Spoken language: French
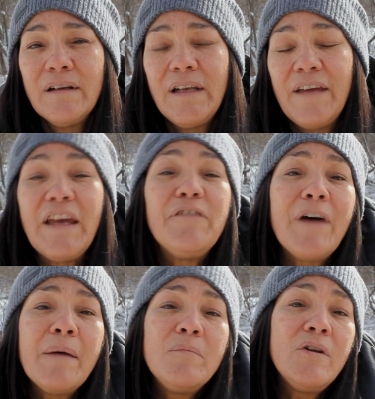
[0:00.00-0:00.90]
La vieille
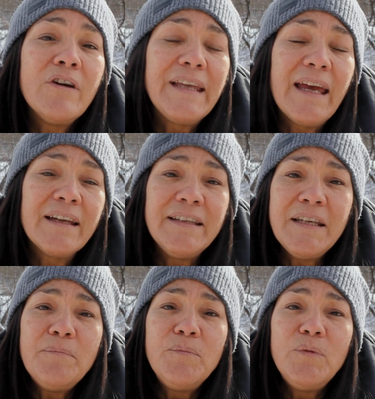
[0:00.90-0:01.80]
femme l'a
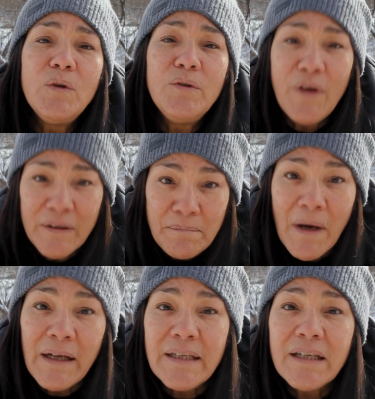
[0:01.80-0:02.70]
regardé puis lui a
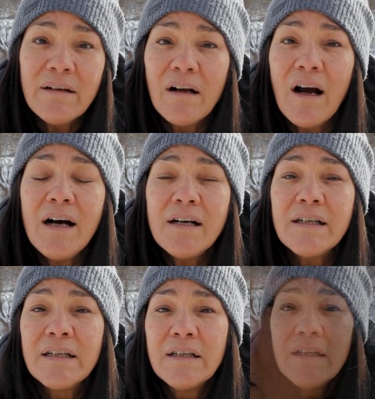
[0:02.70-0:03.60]
demandé encore
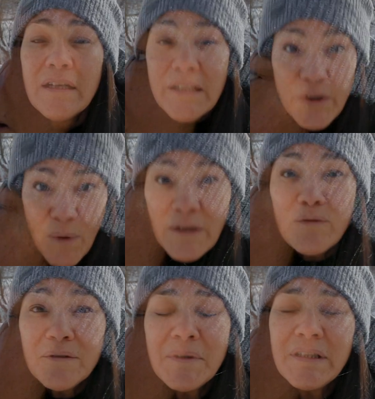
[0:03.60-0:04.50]
Tu tu
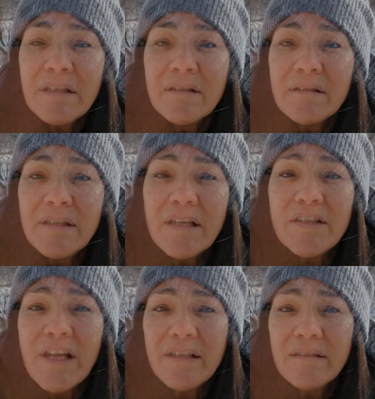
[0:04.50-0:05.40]
Oldman,
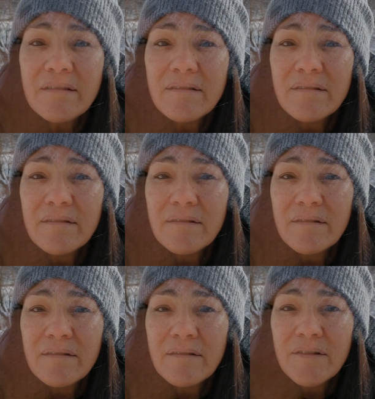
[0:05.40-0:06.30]
Nikshan. Nixon
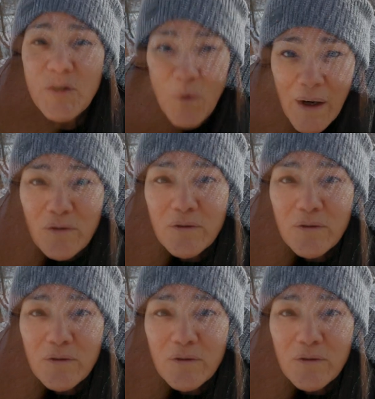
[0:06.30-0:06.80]
Tu vois